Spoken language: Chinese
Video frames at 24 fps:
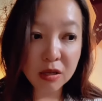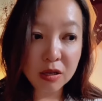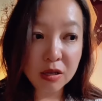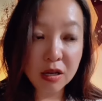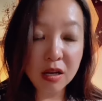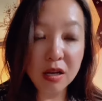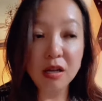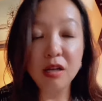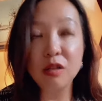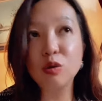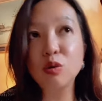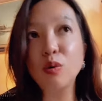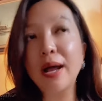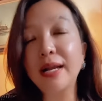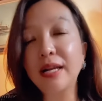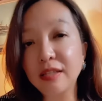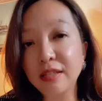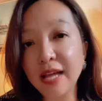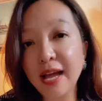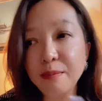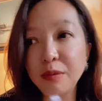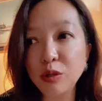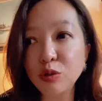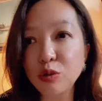呃，断了
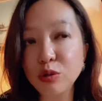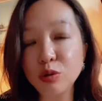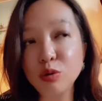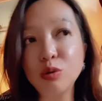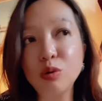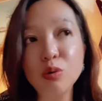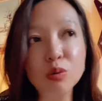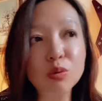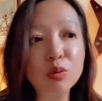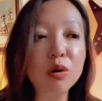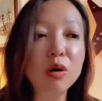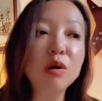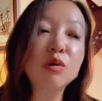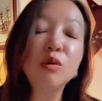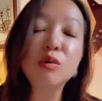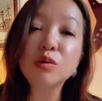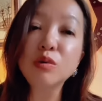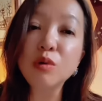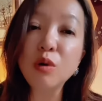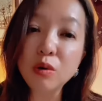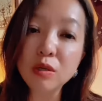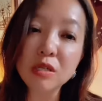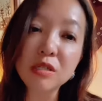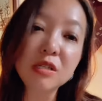他们去中国工
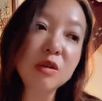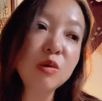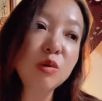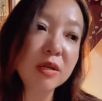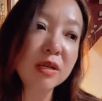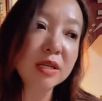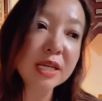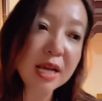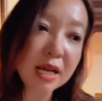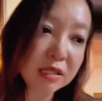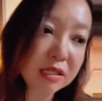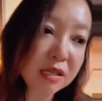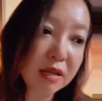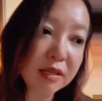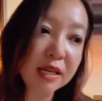作或者生活的念想。